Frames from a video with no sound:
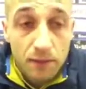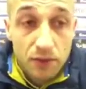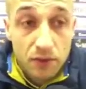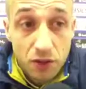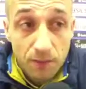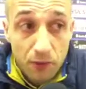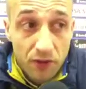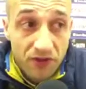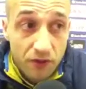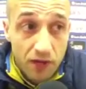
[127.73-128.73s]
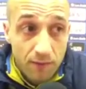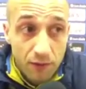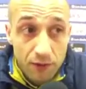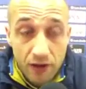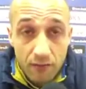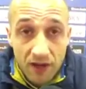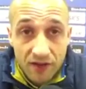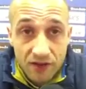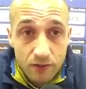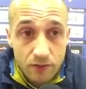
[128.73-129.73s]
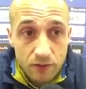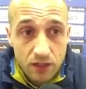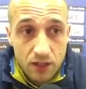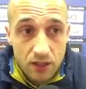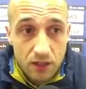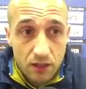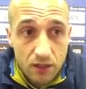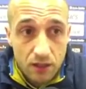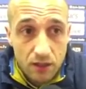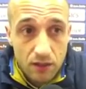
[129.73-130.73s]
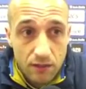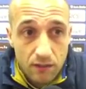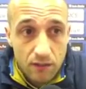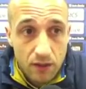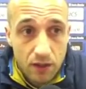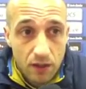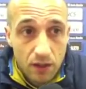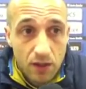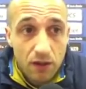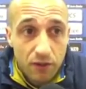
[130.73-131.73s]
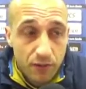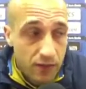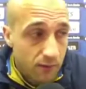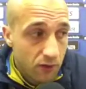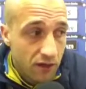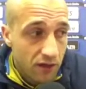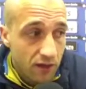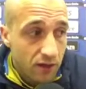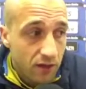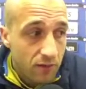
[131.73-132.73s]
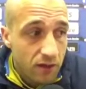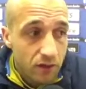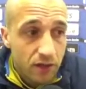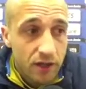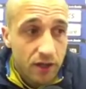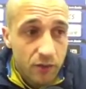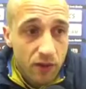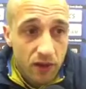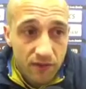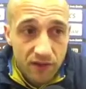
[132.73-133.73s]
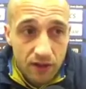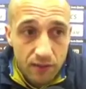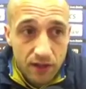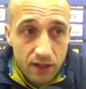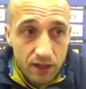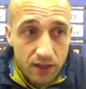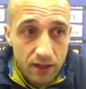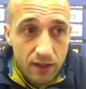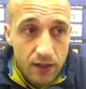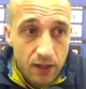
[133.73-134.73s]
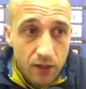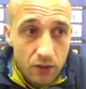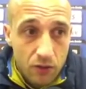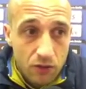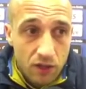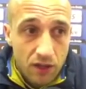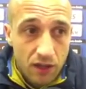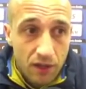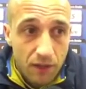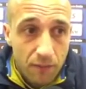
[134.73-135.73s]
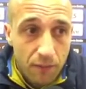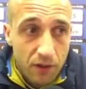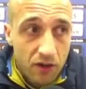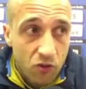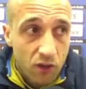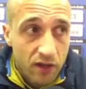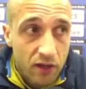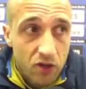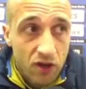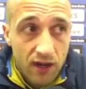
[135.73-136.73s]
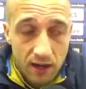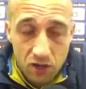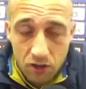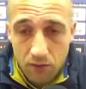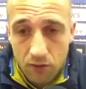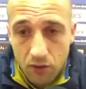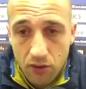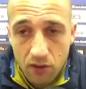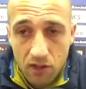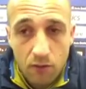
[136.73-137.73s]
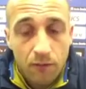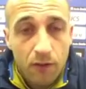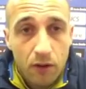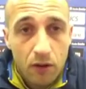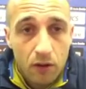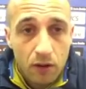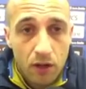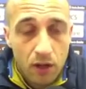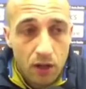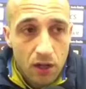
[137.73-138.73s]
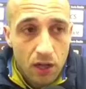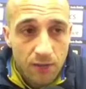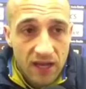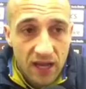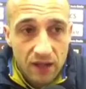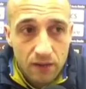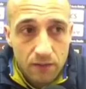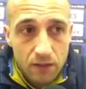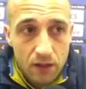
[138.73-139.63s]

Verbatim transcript: Purtroppo questo campo non è il massimo, eh, speriamo che, che, migliori da qui alla fine perché così per una squadra che gioca a calcio come noi siamo un po' limitati.